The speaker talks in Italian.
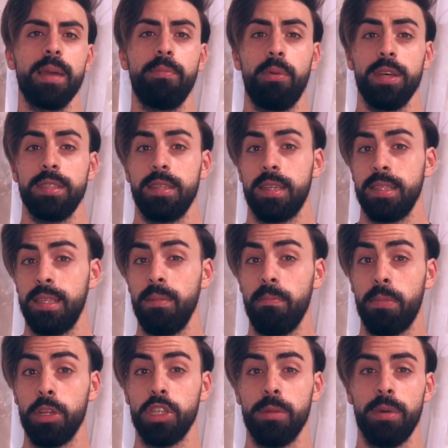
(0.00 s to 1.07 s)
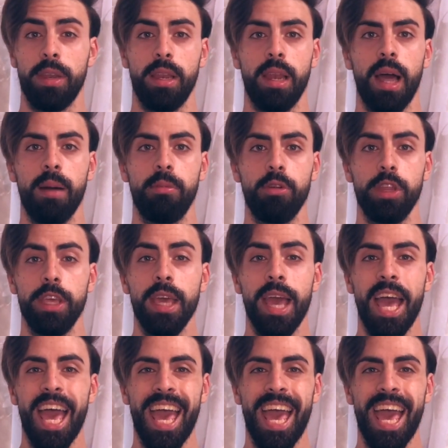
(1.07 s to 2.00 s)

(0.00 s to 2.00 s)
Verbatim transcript: che può essere semplice per il Napoli,